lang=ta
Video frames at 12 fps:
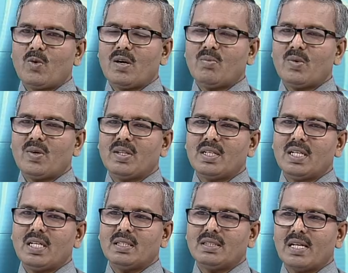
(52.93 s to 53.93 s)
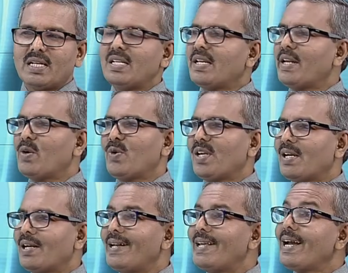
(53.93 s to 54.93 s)
உடம்பு வந்து தண்ணி நிறைய
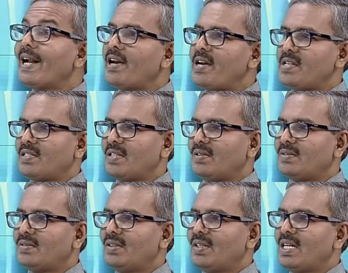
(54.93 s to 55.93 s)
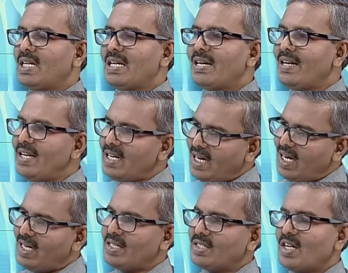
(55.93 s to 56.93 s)
குடிக்கலாம் டீஹைட்ரேஷன் ஆகும் ஓகே
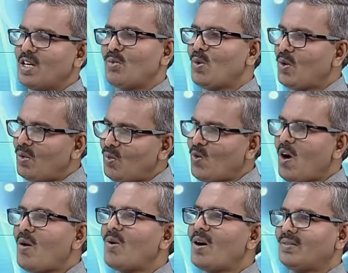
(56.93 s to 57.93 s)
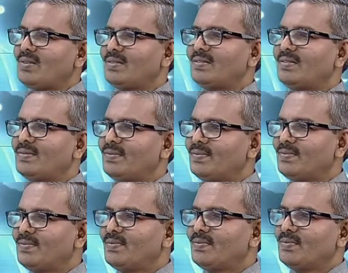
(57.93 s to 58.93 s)
டீஹைட்ரேஷன் ஆகும்போது உடம்பு வார்ம் ஆகும்
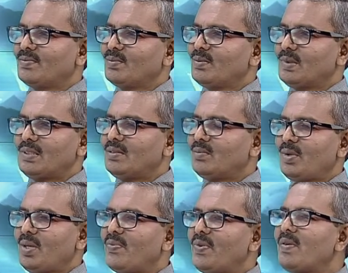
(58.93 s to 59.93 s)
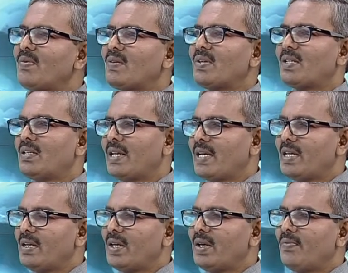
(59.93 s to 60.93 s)
இப்போ நீ ஃபீவர்
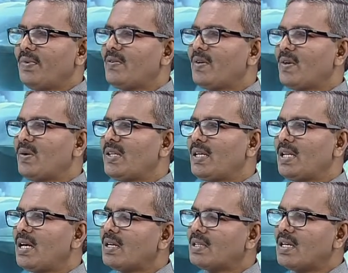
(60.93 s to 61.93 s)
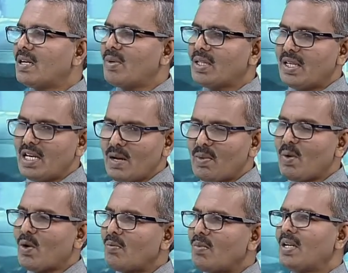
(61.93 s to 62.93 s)
வருதுனாக்கி ஃபீவர் வந்து என்ன ஆகுதுன்னா நமக்கு
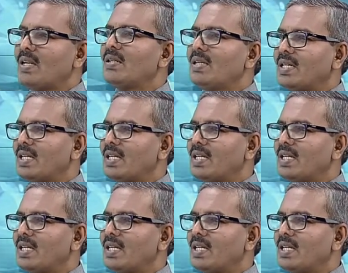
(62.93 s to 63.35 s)
தெரியாமலே உடம்புலேருந்து